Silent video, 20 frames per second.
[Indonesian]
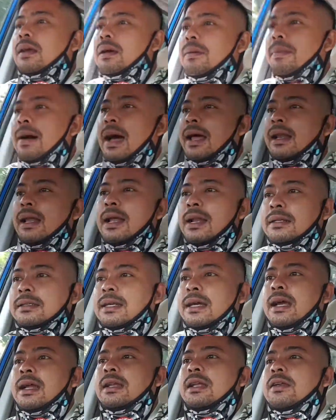kemarin
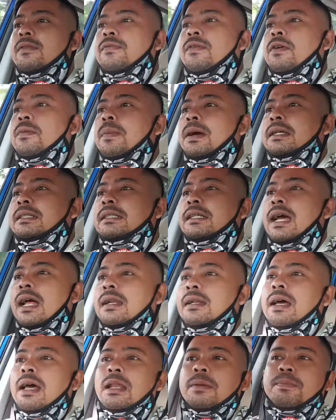saya
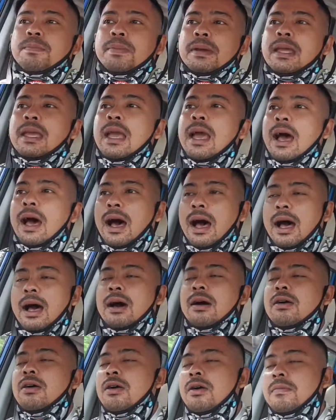diinformasikan dari pihak
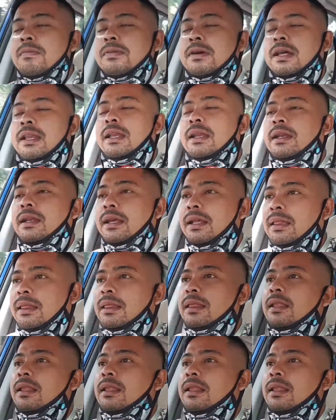home credit